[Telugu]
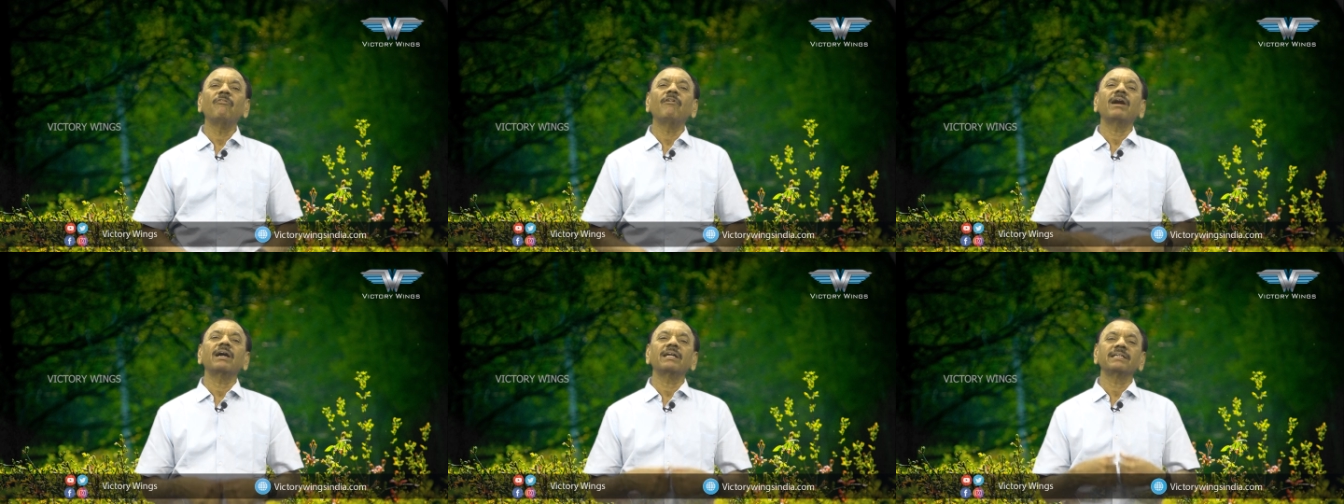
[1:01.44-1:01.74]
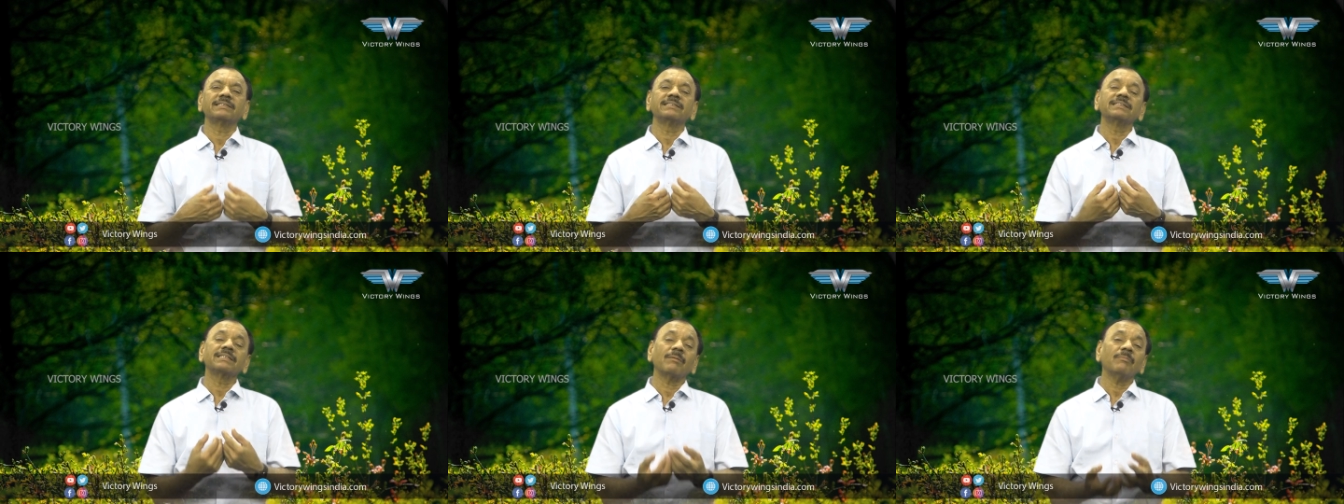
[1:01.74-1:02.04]

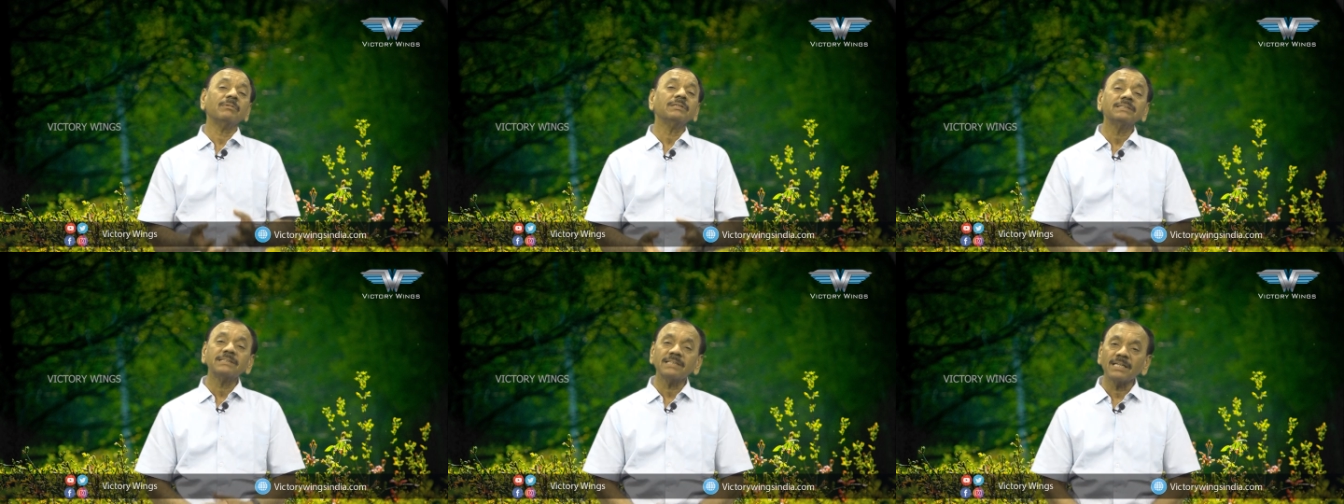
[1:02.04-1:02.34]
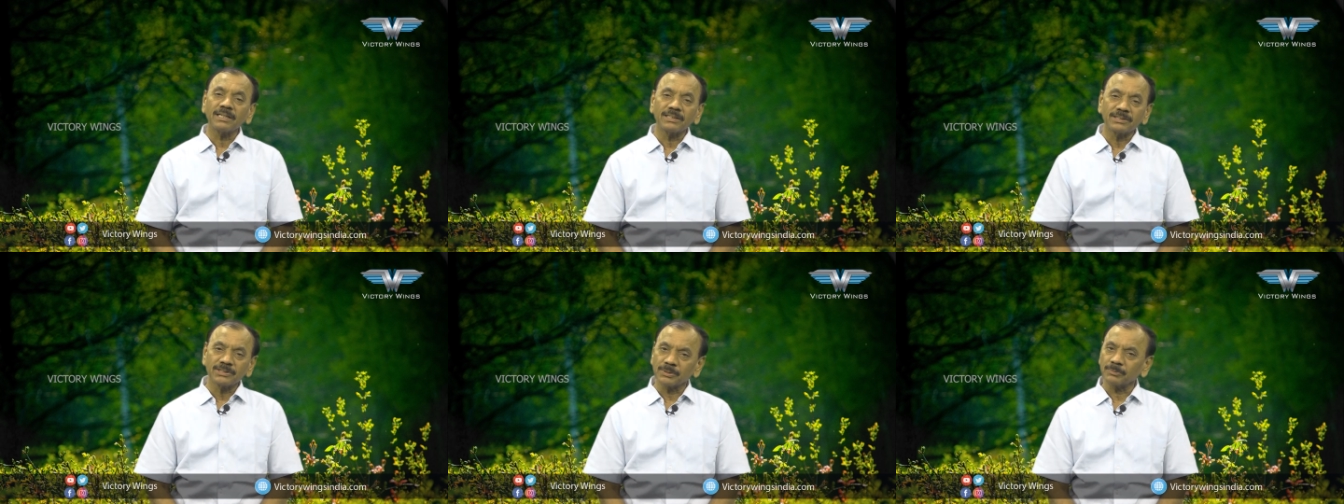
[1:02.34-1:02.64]
వారి
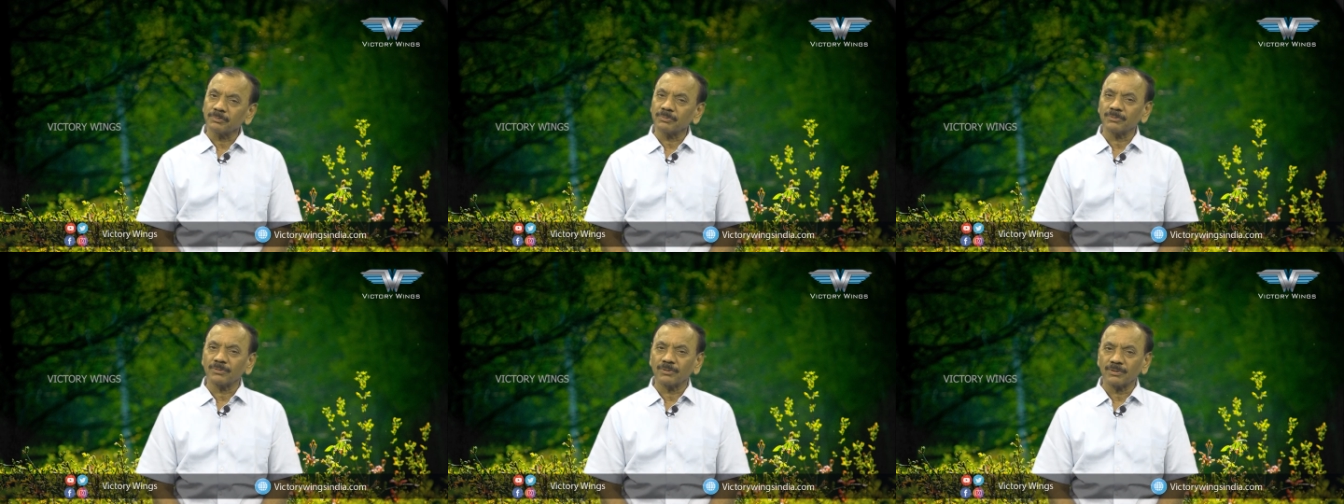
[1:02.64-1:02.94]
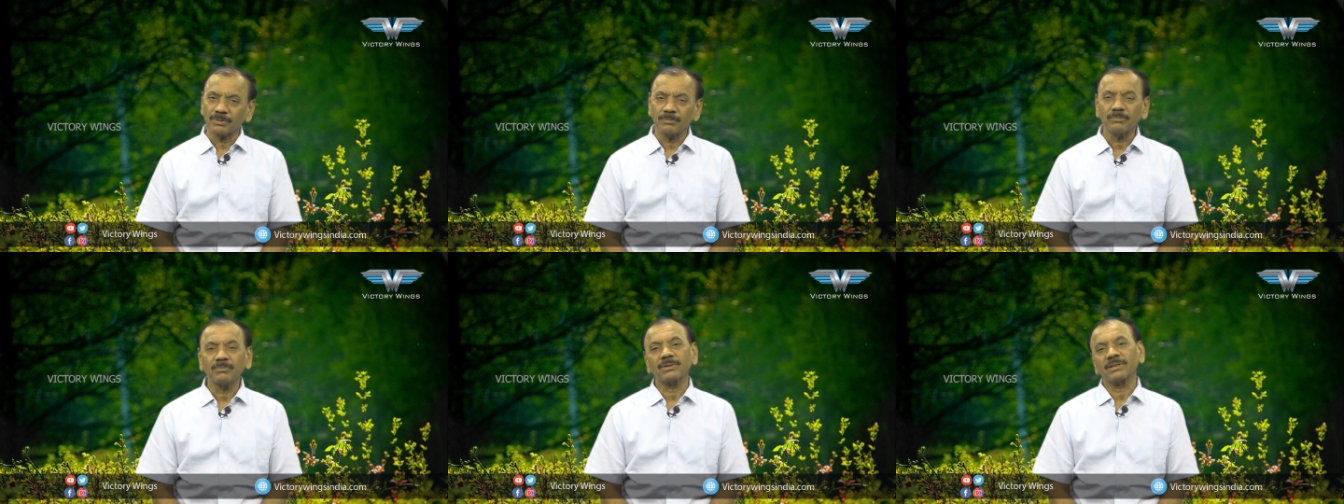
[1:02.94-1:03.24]
సమస్యలను
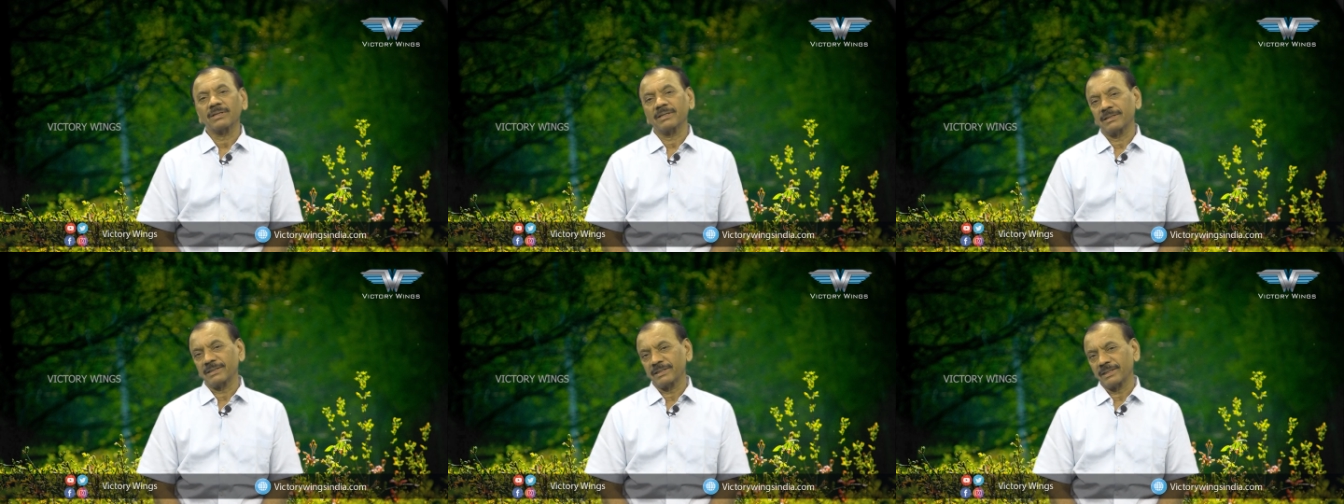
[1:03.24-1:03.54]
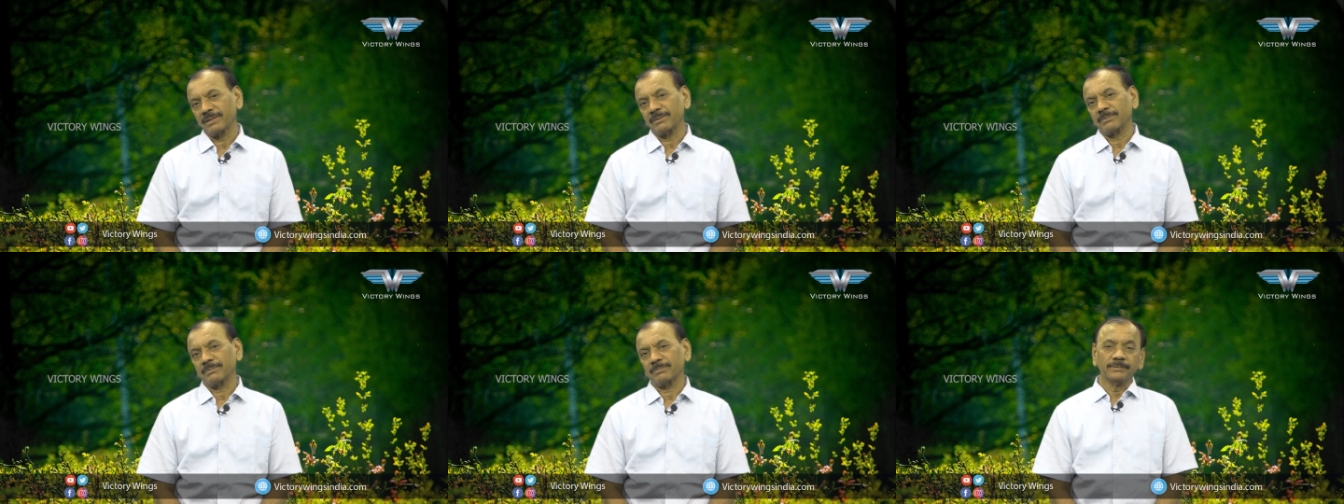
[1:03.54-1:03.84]
చెప్పుకోవటం
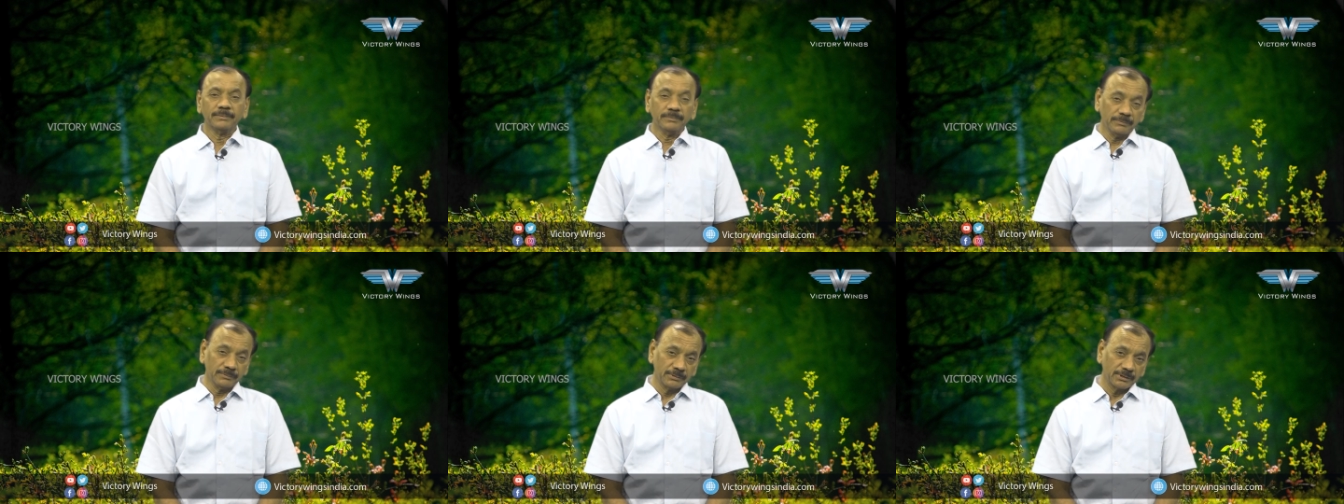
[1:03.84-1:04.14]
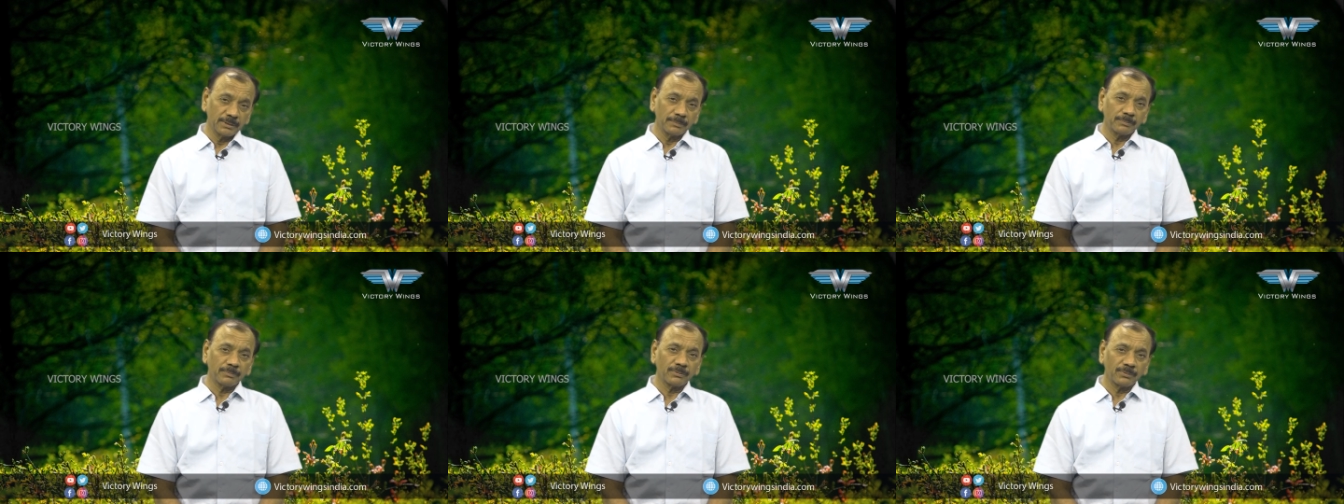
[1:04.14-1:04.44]
మొదలెట్టారు
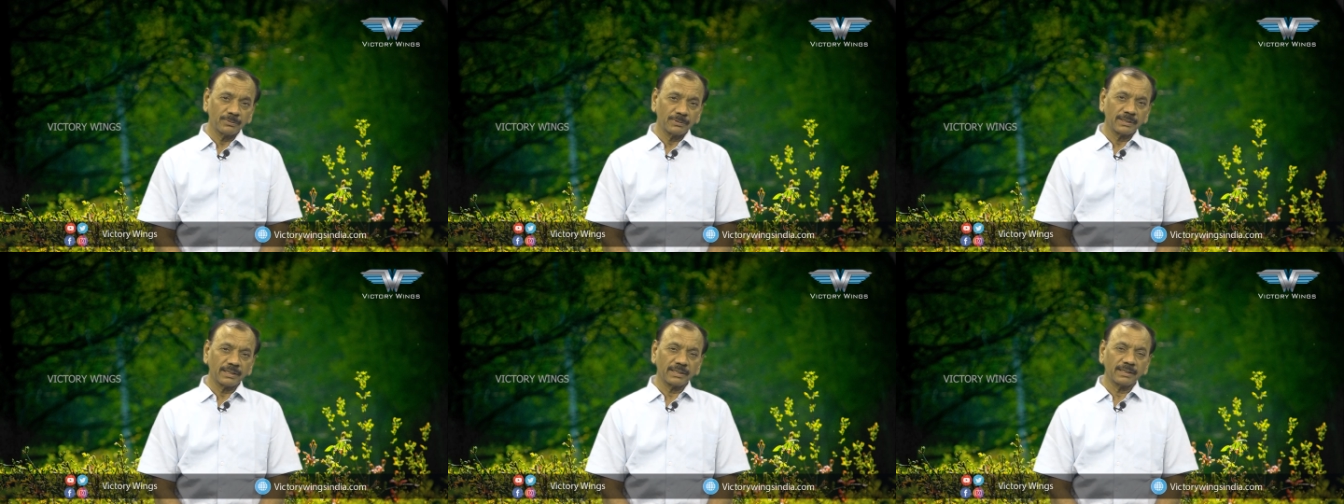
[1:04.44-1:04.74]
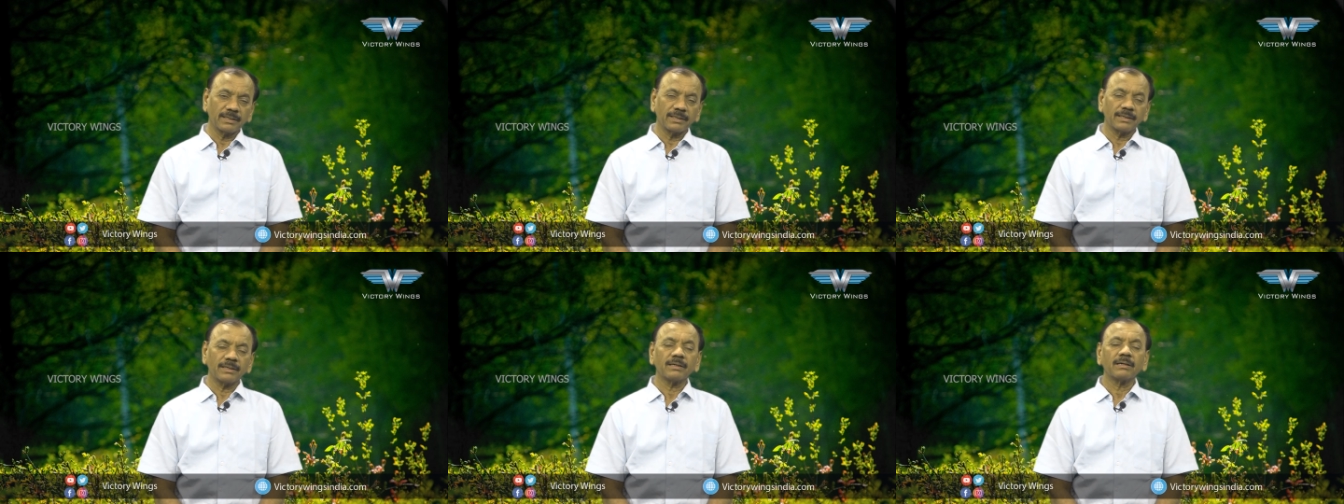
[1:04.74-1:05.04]
చెప్పుకుంటే
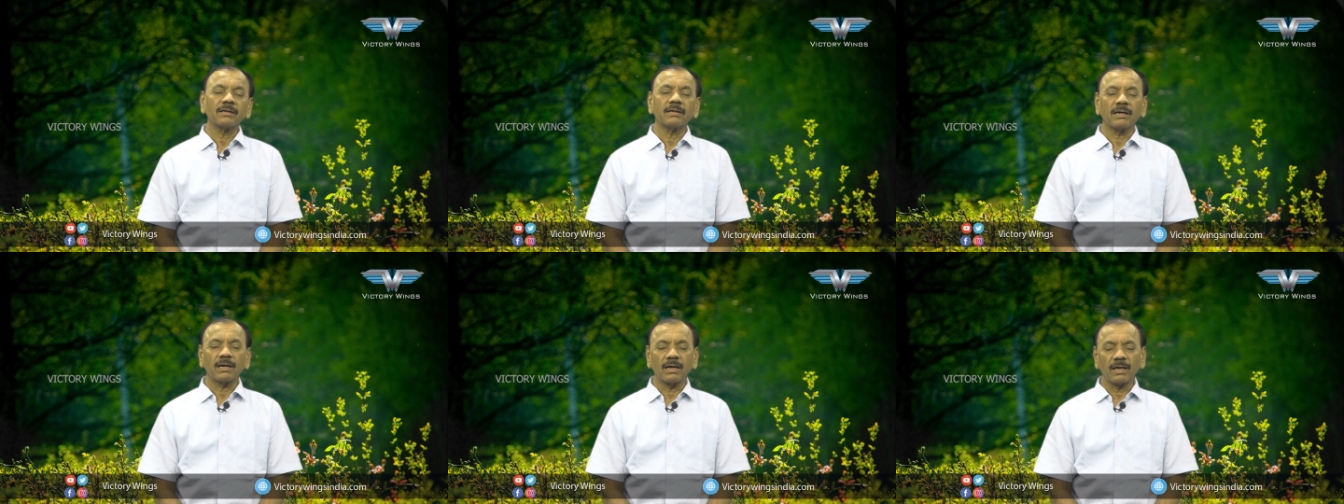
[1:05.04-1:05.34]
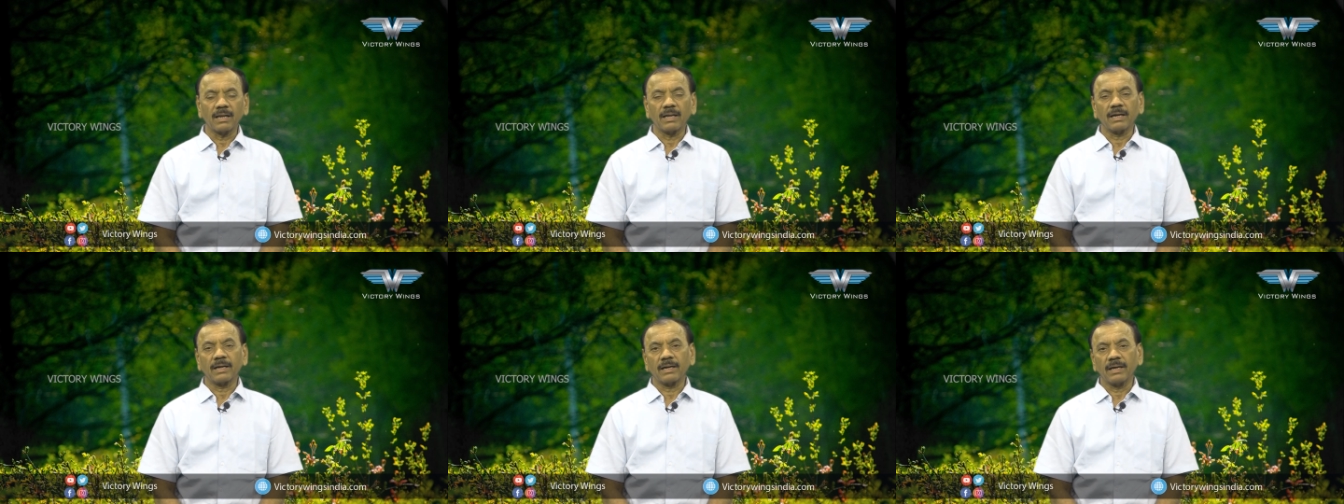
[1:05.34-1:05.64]

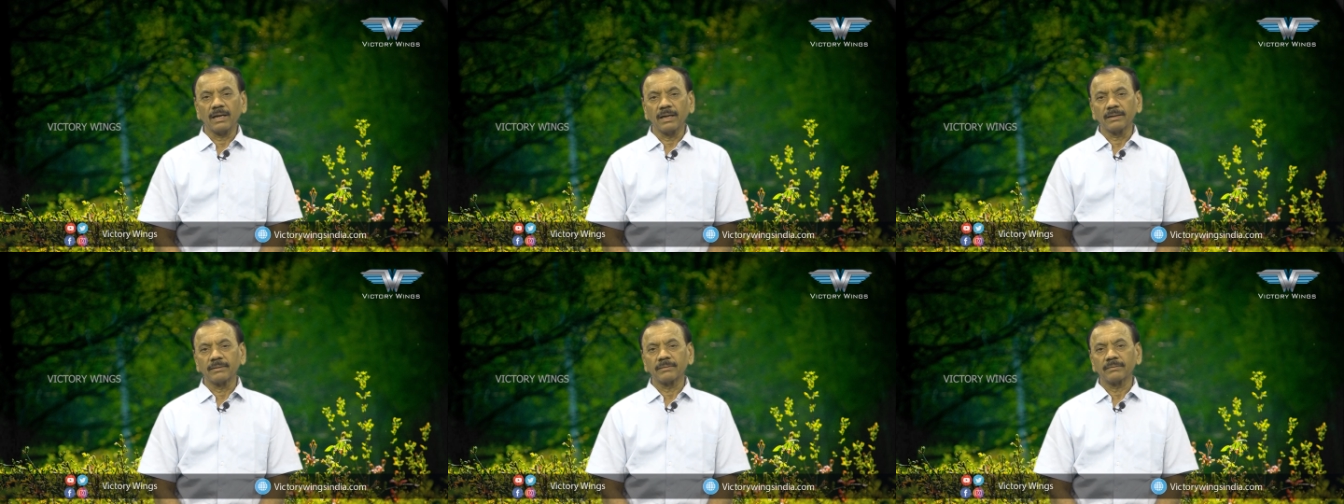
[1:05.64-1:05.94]
అలాగా